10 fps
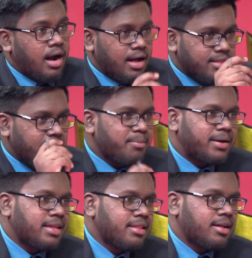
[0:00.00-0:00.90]
அதே
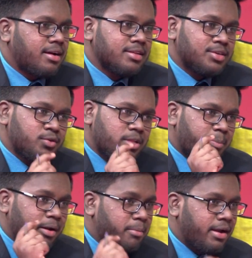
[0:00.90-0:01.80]
மாதிரி தான் யூத
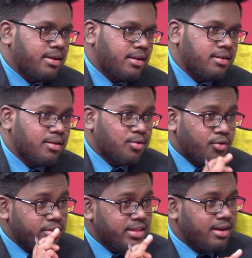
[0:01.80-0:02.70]
பெண்மணிகள்
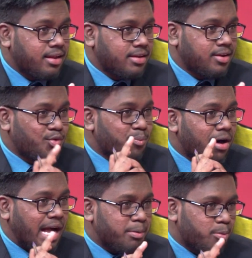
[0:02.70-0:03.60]
குழந்தைகளுக்கு
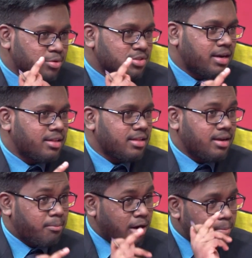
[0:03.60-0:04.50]
உபாகவம் புஸ்தகத்தை
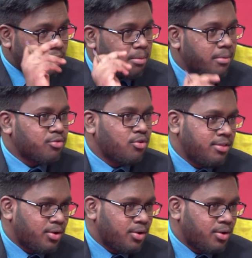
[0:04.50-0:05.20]
மனப்பாடம் பண்ண சொல்லி